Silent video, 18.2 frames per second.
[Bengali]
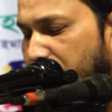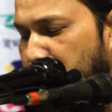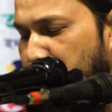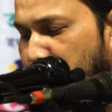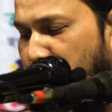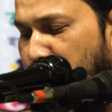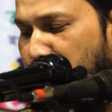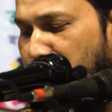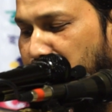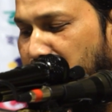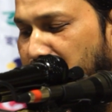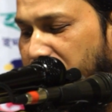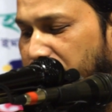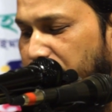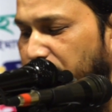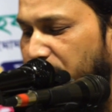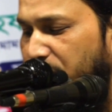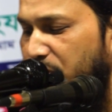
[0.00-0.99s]
প্রিয় নবীর
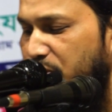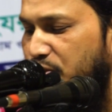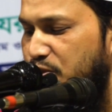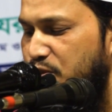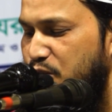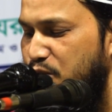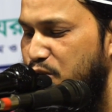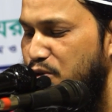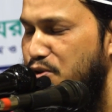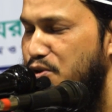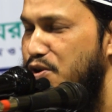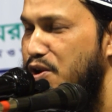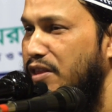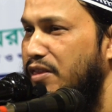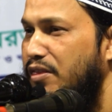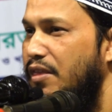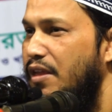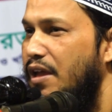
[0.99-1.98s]

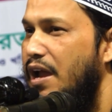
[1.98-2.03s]
সুন্নত